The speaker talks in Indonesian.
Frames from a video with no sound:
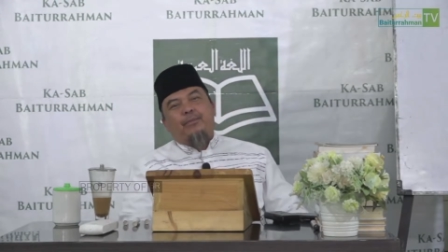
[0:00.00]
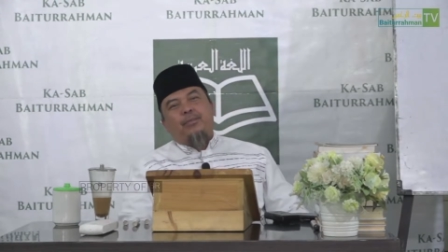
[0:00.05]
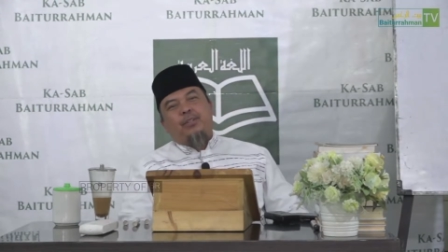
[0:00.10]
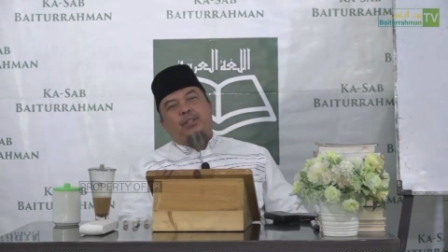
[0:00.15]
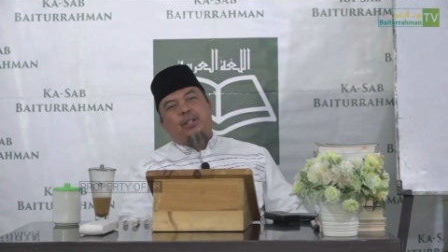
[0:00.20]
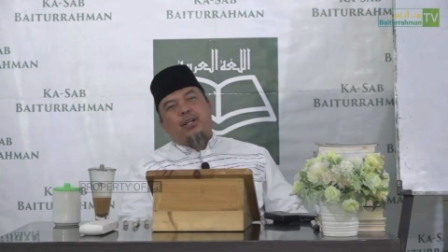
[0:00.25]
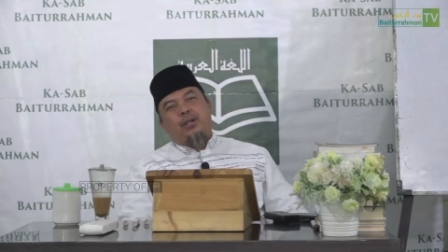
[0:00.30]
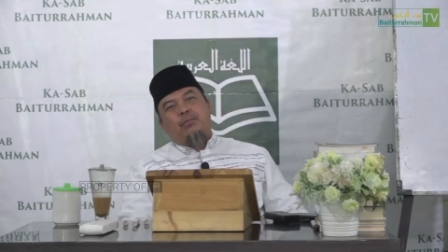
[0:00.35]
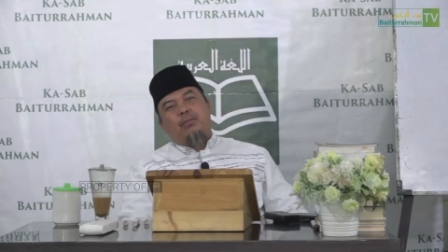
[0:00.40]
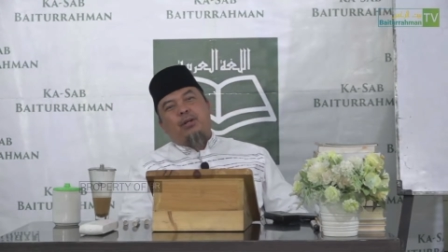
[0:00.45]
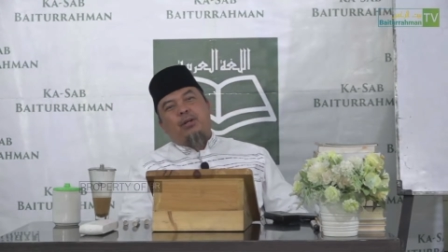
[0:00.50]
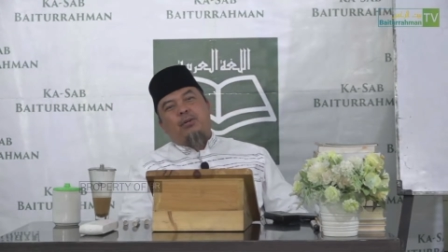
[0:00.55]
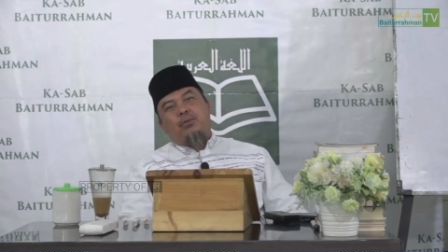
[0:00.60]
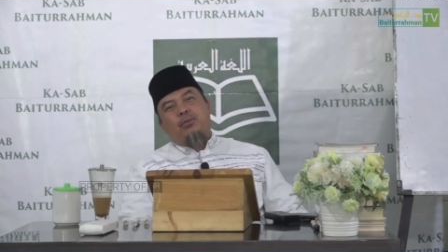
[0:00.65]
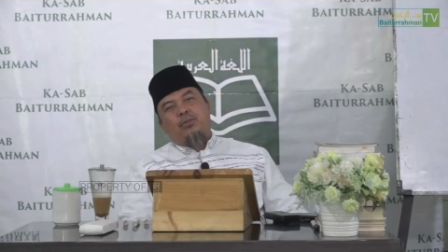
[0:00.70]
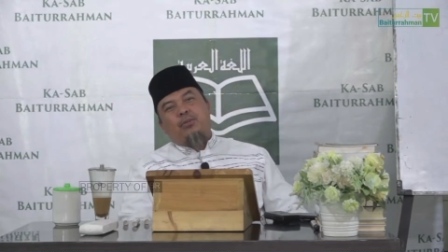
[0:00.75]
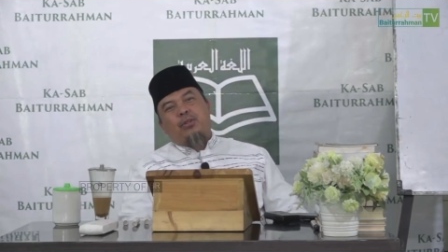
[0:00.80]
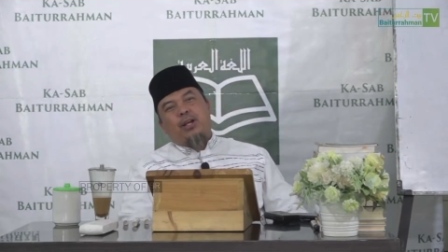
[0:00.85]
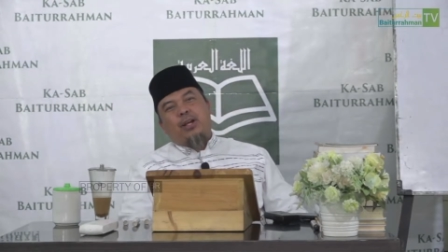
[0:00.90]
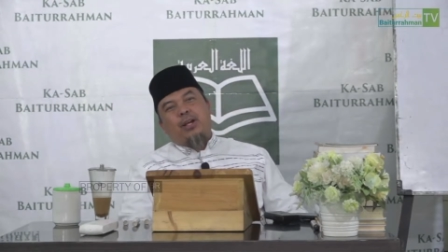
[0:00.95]
jamak
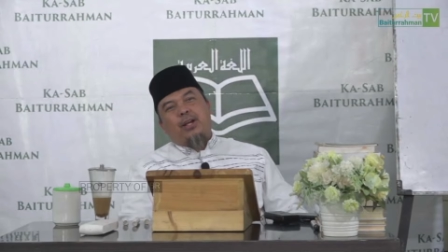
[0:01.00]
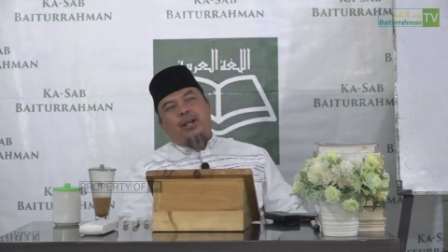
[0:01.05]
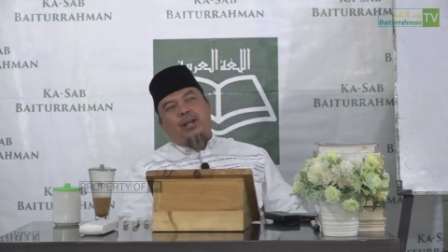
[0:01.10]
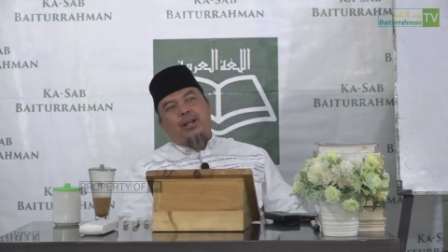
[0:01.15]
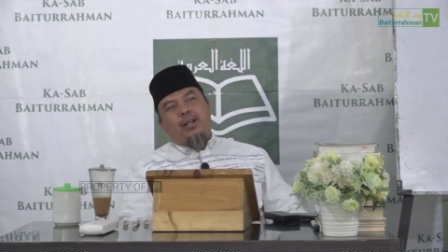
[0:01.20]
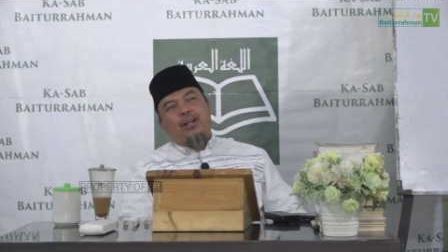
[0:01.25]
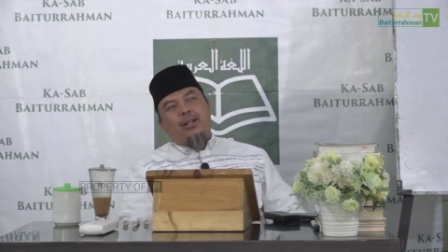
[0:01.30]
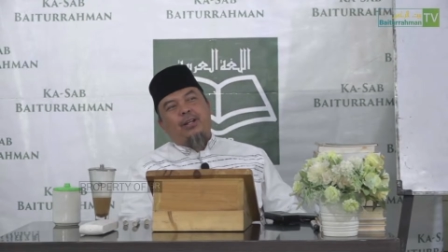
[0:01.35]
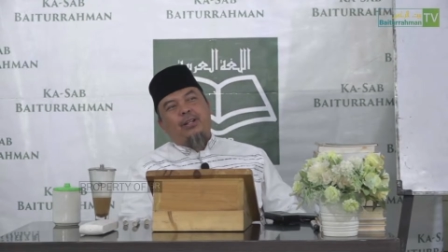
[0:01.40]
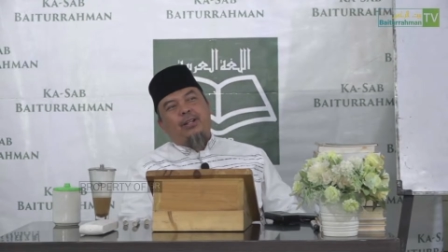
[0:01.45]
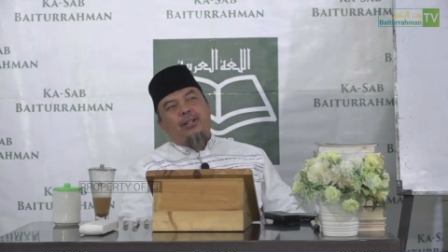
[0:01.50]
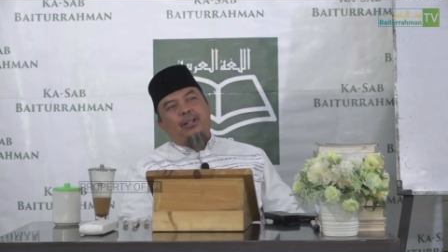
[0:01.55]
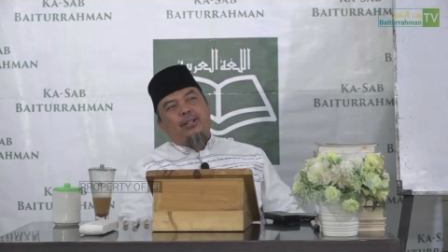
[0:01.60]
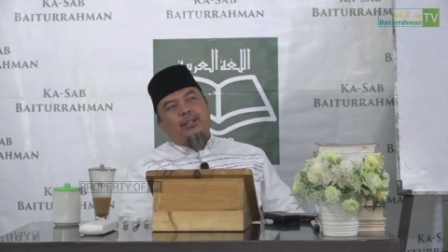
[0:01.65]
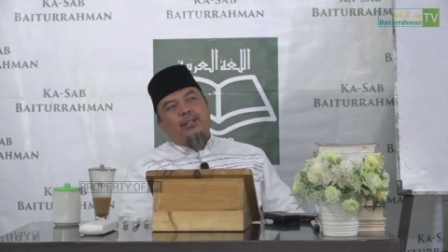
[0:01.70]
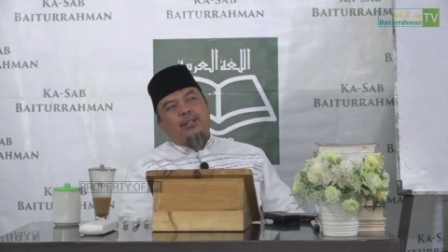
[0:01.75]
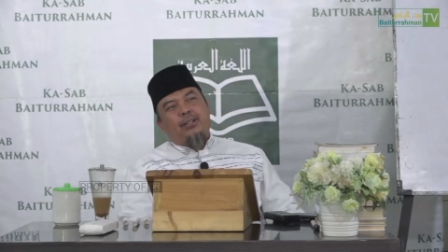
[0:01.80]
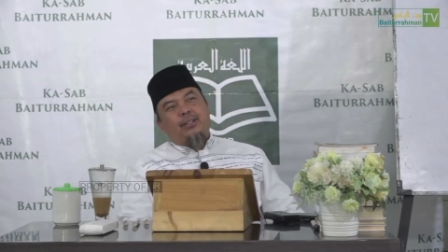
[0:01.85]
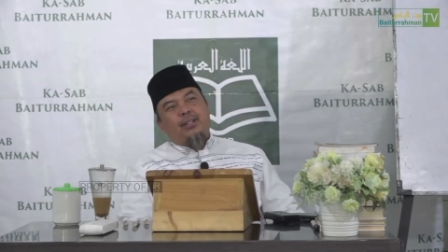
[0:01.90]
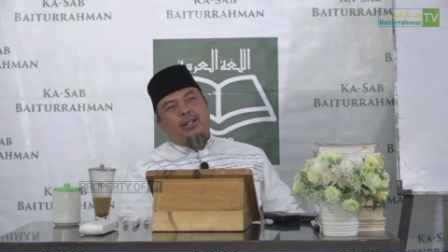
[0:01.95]
mutakar,
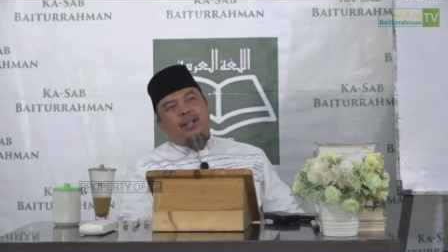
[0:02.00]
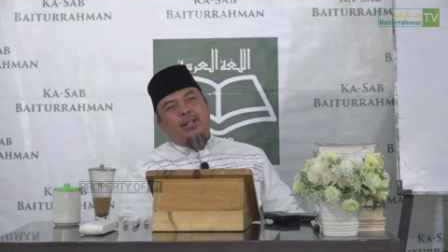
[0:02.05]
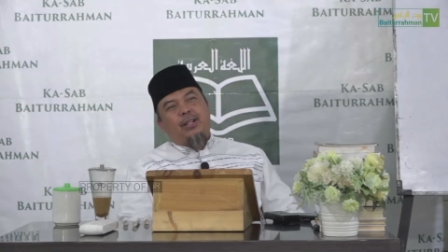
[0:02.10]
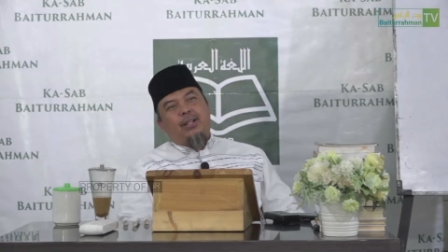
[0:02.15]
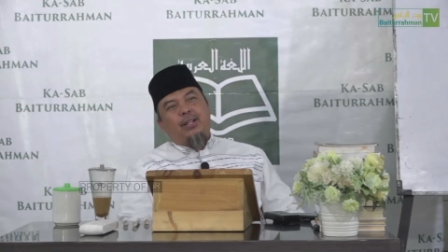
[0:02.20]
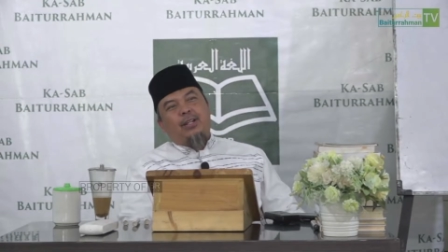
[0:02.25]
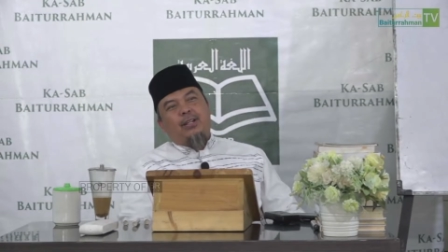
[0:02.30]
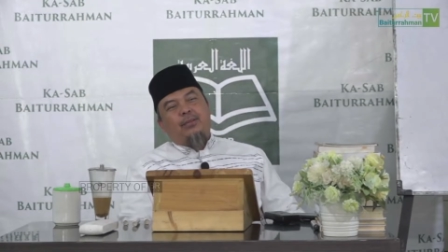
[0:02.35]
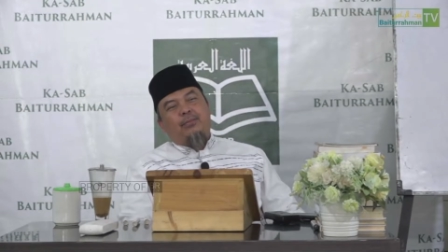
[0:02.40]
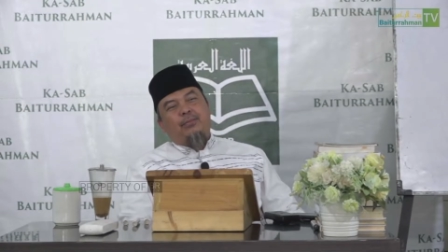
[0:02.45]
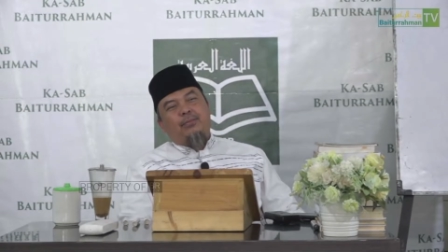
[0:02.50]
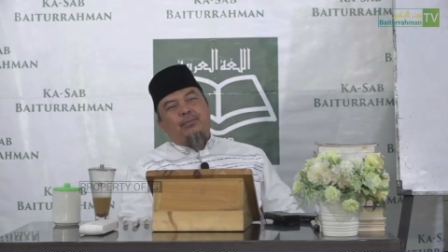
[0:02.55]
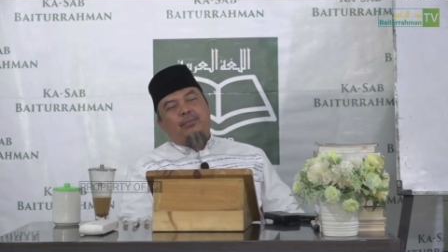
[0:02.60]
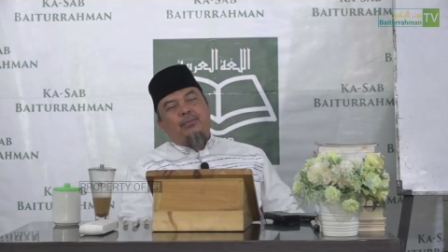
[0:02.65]
salim.